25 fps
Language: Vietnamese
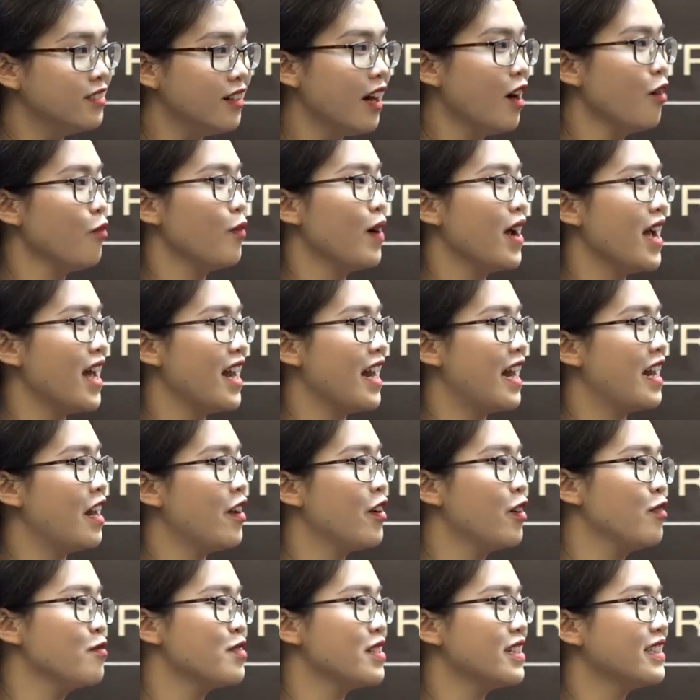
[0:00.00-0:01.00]
cứ học nghề là lao
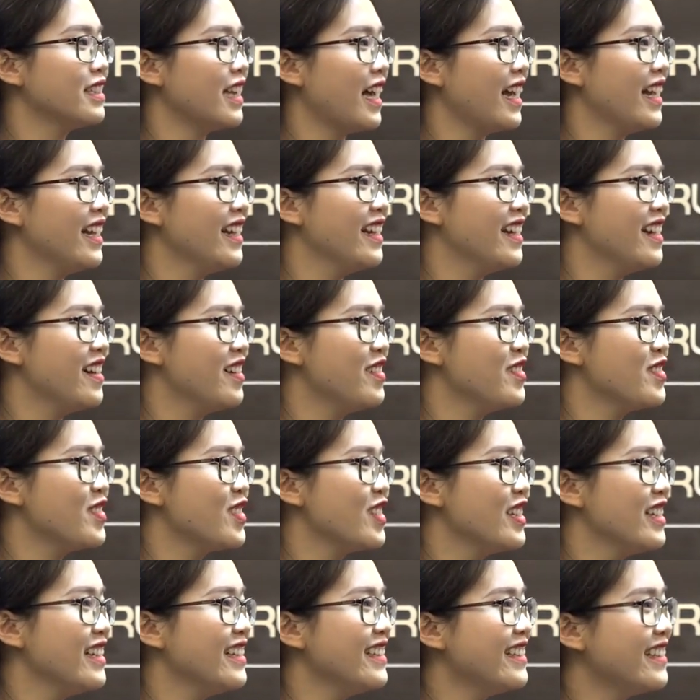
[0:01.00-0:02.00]
động chân tay ông suy
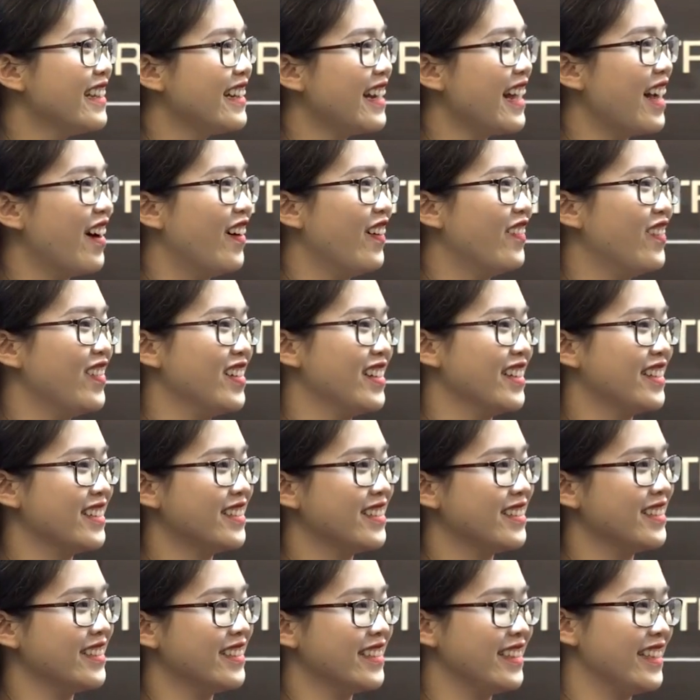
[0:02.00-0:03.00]
nghĩ như thế nào về
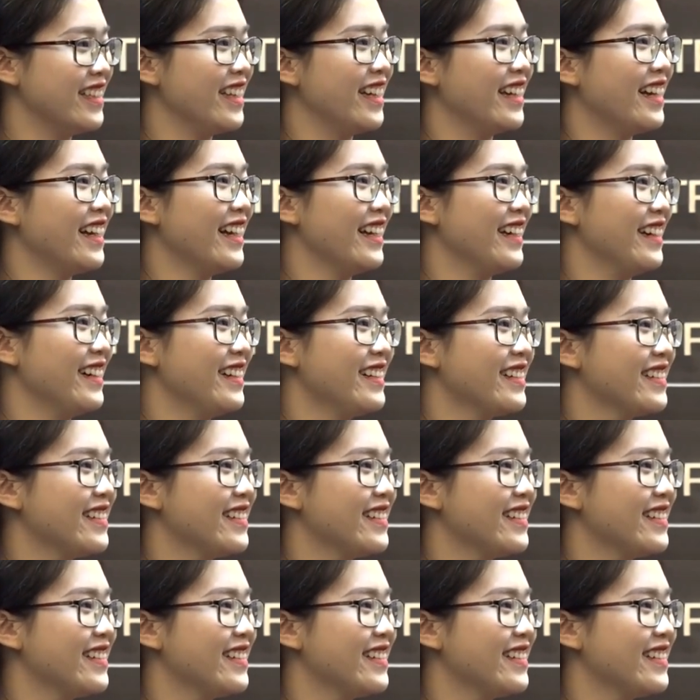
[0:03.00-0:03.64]
ý kiến này ạ